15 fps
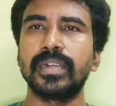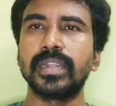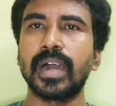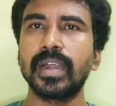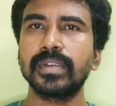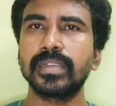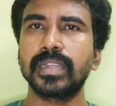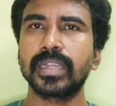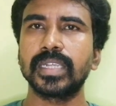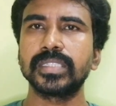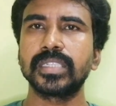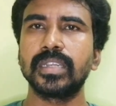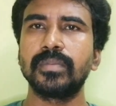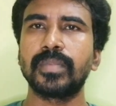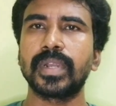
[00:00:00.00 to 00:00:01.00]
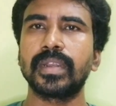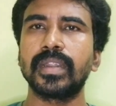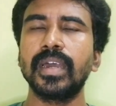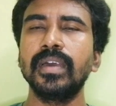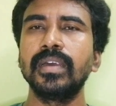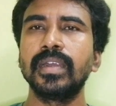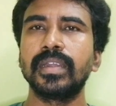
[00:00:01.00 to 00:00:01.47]
டாக்டர் கன்சல்ட்
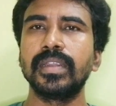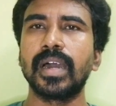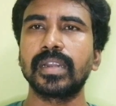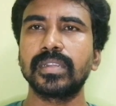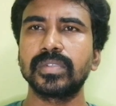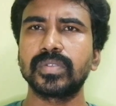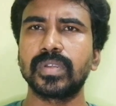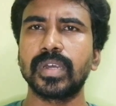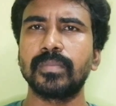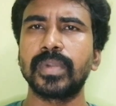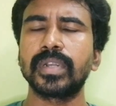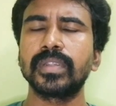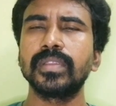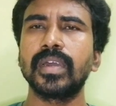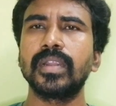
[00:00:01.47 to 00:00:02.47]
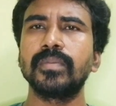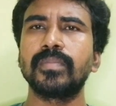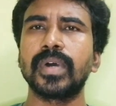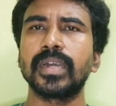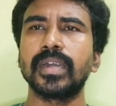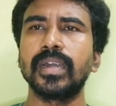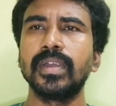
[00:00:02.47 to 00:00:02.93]
பண்ணால் டாக்டர் சொன்னால் மட்டும்தான்
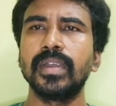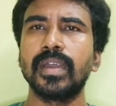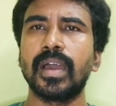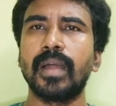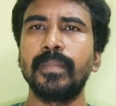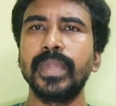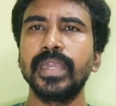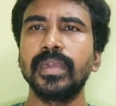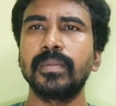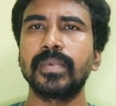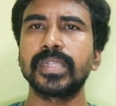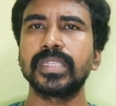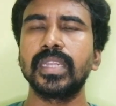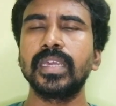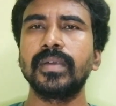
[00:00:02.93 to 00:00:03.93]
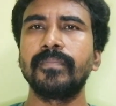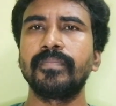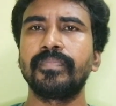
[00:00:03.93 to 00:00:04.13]
எடுப்பாங்க அப்படிங்கிற பட்சத்தில்